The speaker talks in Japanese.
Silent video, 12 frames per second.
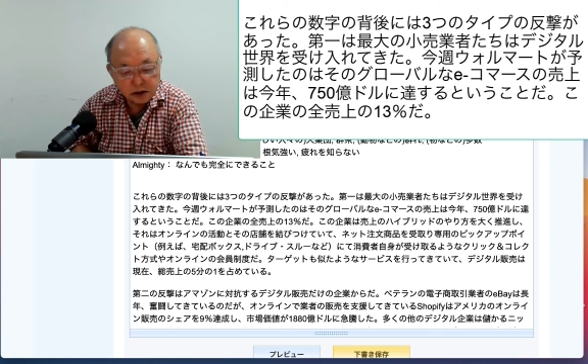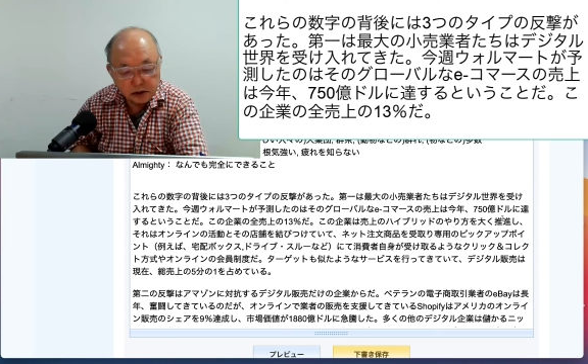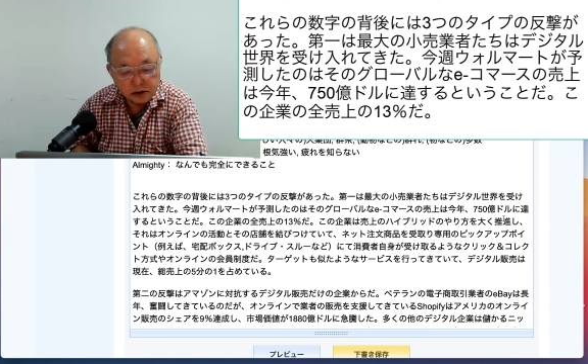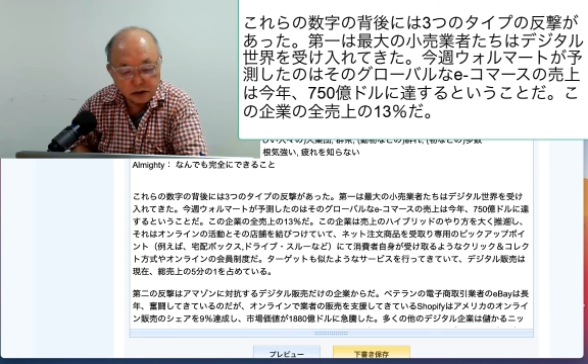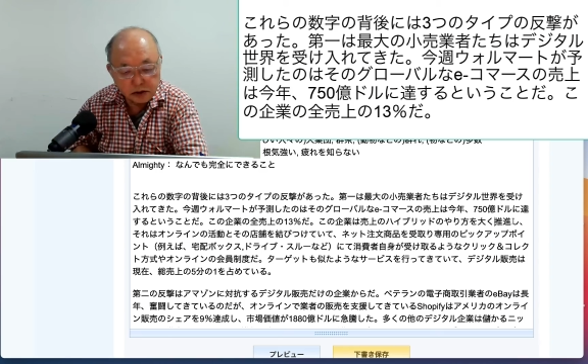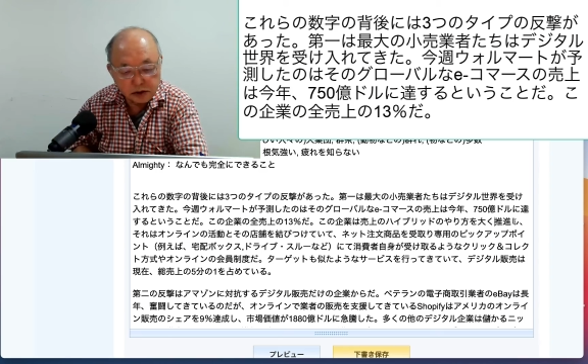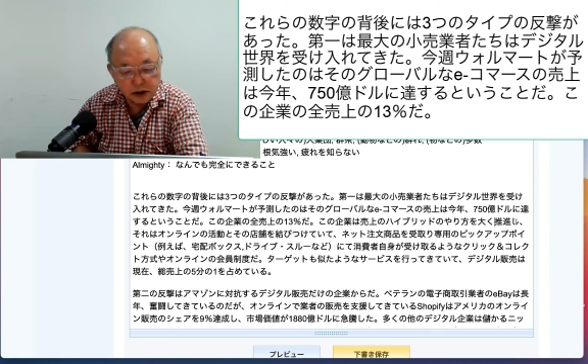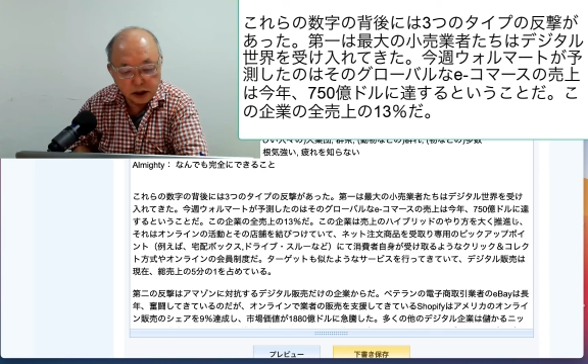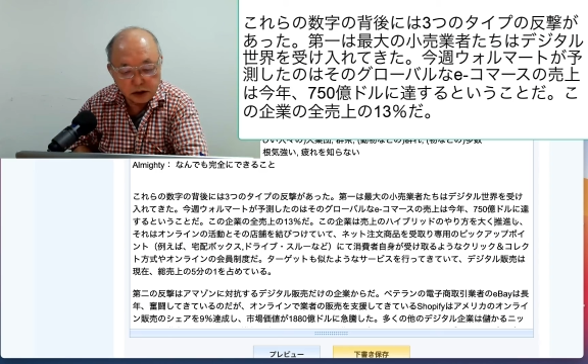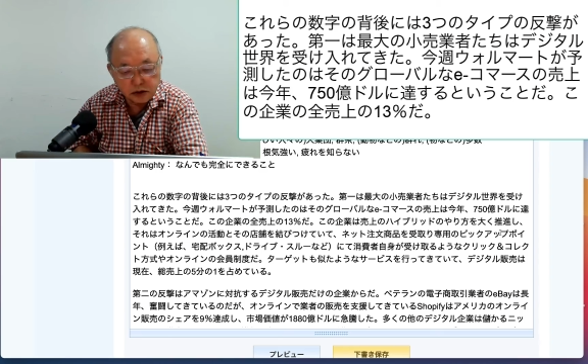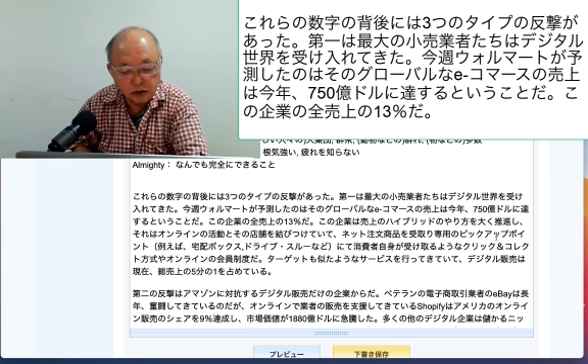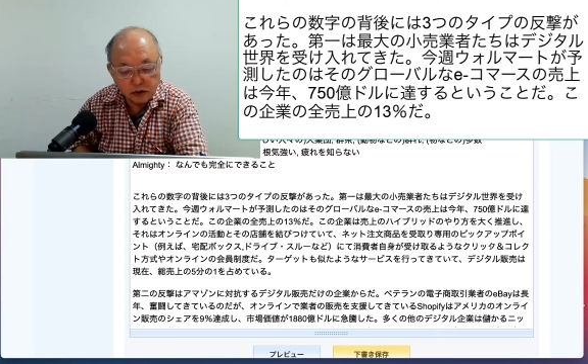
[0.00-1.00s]
総売上
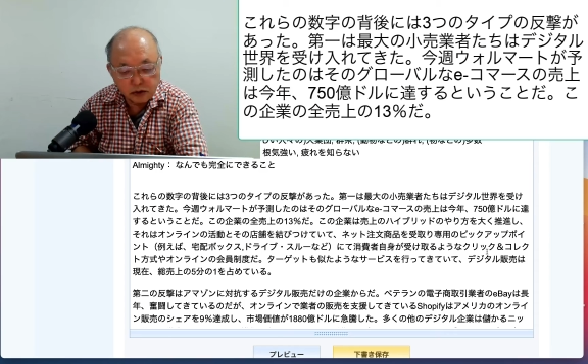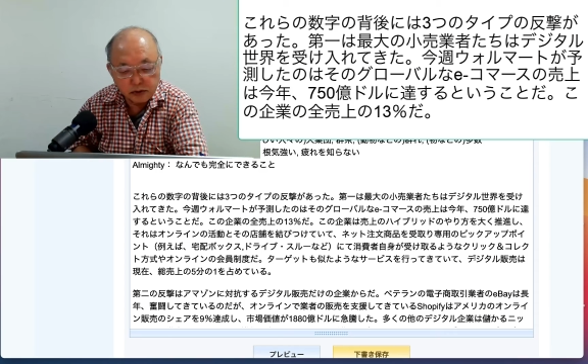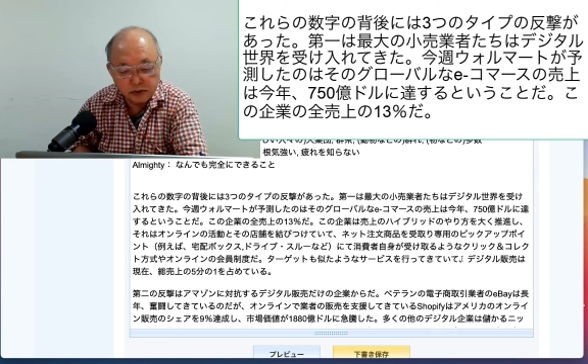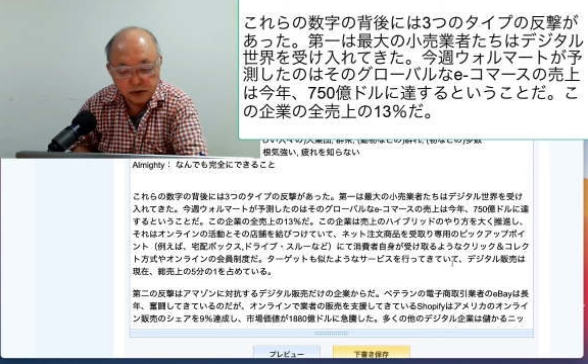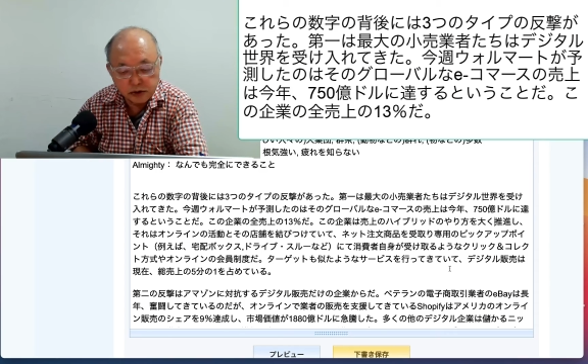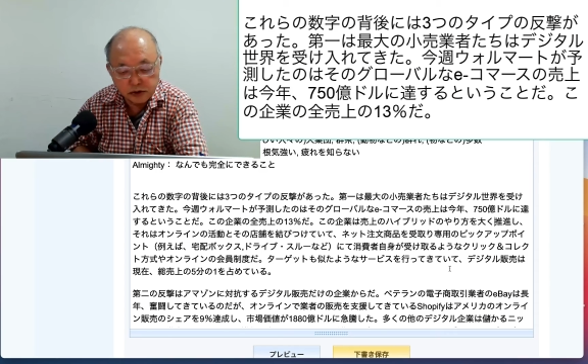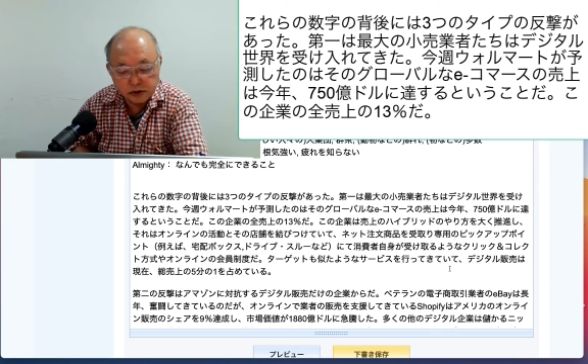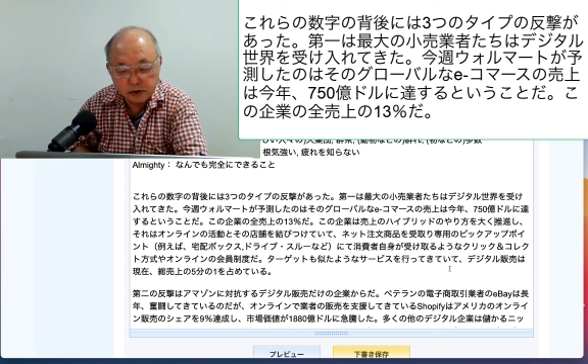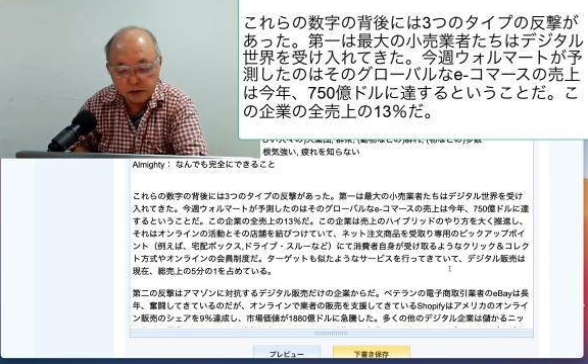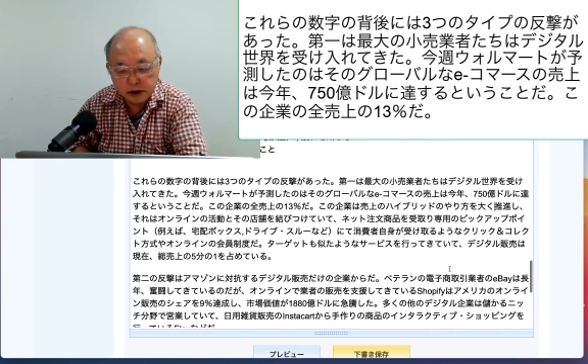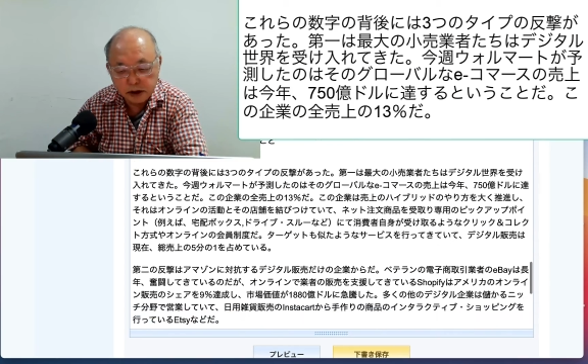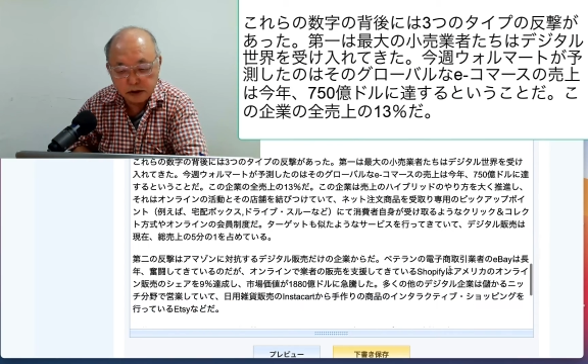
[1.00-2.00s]
の5分の1を占
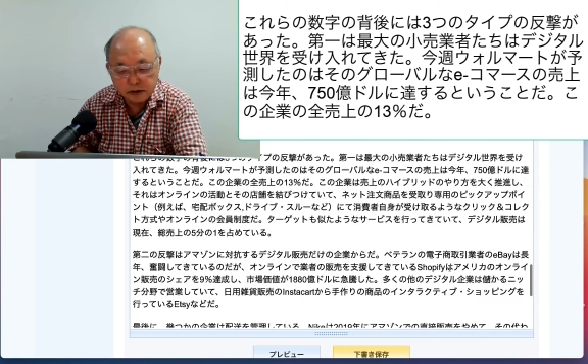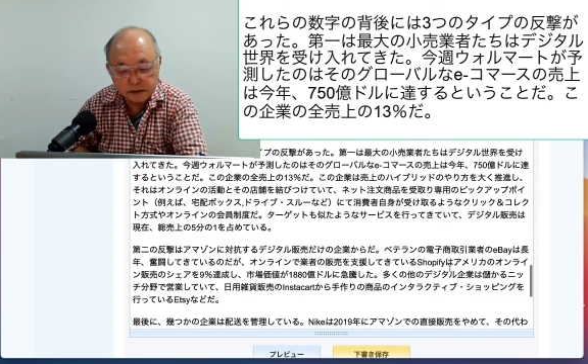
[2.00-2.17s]
めている